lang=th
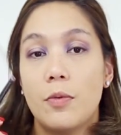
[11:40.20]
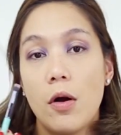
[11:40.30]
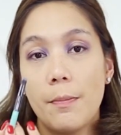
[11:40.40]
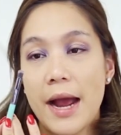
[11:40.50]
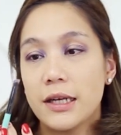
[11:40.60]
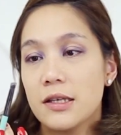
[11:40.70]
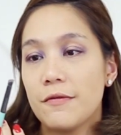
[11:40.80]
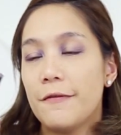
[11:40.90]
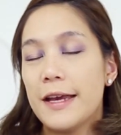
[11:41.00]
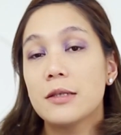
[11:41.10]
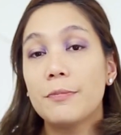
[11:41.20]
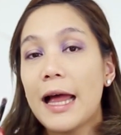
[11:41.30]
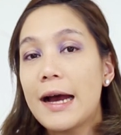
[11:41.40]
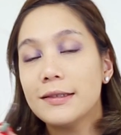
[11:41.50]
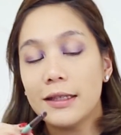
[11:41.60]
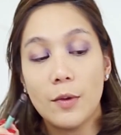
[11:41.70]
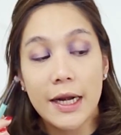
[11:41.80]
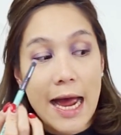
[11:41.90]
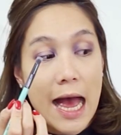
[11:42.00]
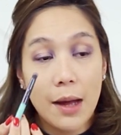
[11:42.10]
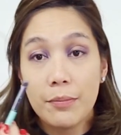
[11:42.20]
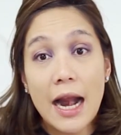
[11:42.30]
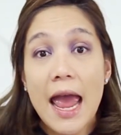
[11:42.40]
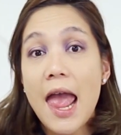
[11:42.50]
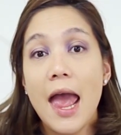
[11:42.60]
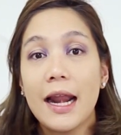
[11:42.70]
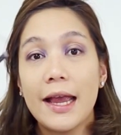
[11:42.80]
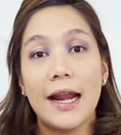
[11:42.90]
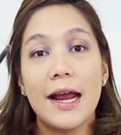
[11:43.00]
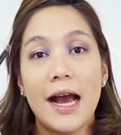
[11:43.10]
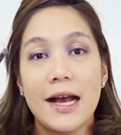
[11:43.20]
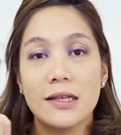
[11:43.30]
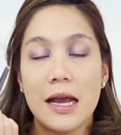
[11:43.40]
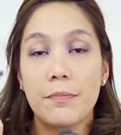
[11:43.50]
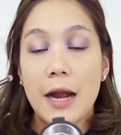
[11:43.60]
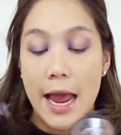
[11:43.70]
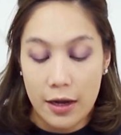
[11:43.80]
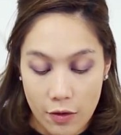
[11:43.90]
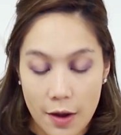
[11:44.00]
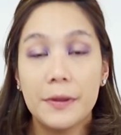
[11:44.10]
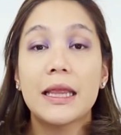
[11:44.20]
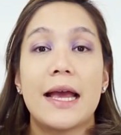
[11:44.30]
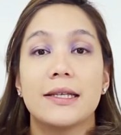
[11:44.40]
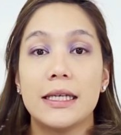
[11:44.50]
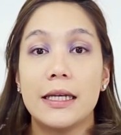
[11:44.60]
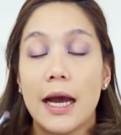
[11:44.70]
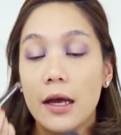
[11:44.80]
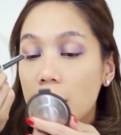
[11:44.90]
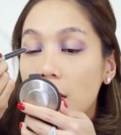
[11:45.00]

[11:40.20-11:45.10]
ด พวก Max Fix Plus หรือว่าน้ำแร่อะไรก็ได้นะคะ ใส่แปรงแล้วค่อยไปแตะสีนะ